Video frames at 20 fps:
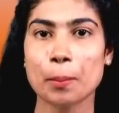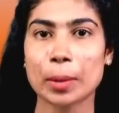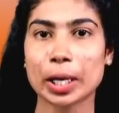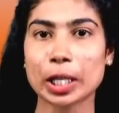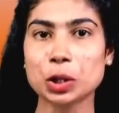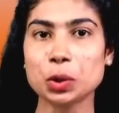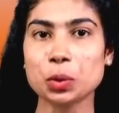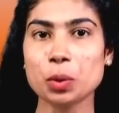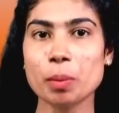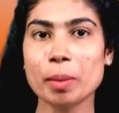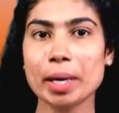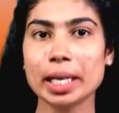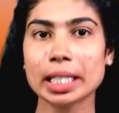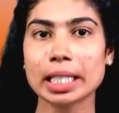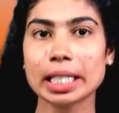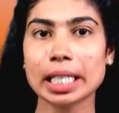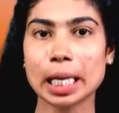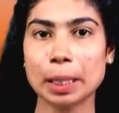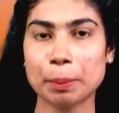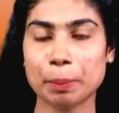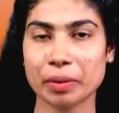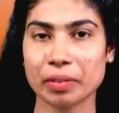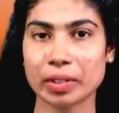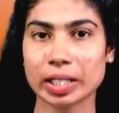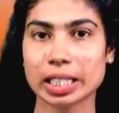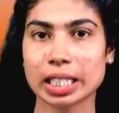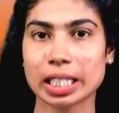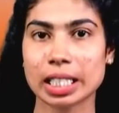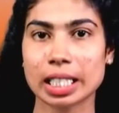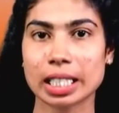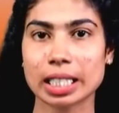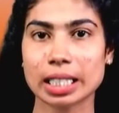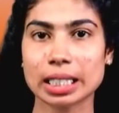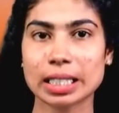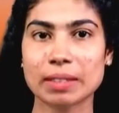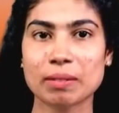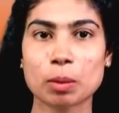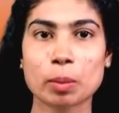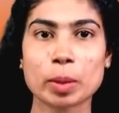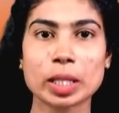மருத்துவமனைக்கு அனுப்பி வைத்தனர்
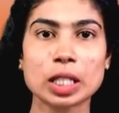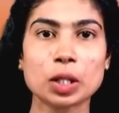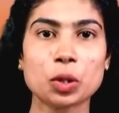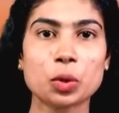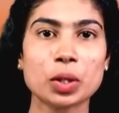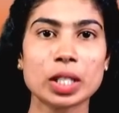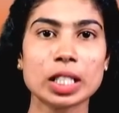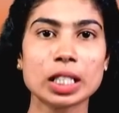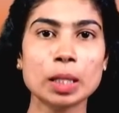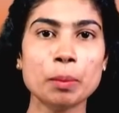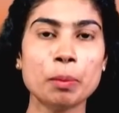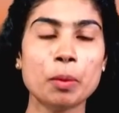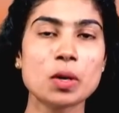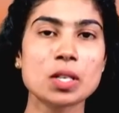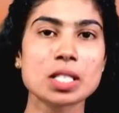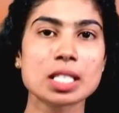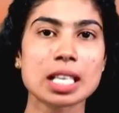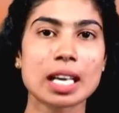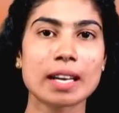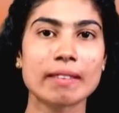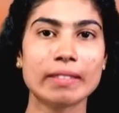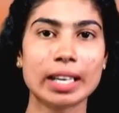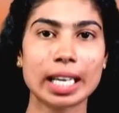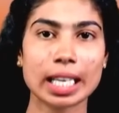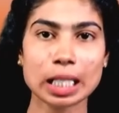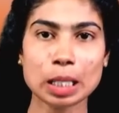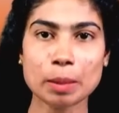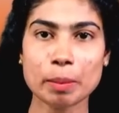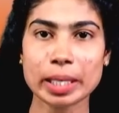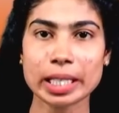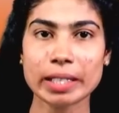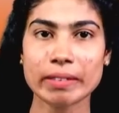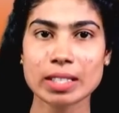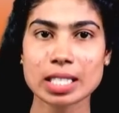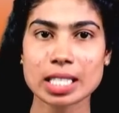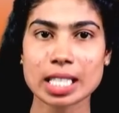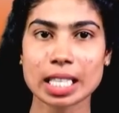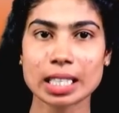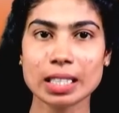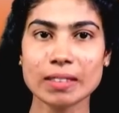இந்த விபத்து குறித்து போலீசார் வழக்கு பதிவு
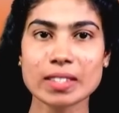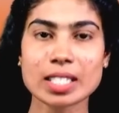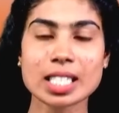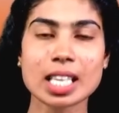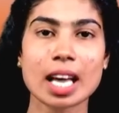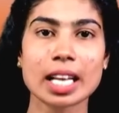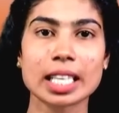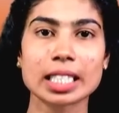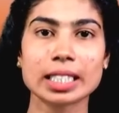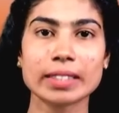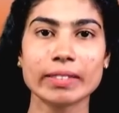செய்து விசாரித்து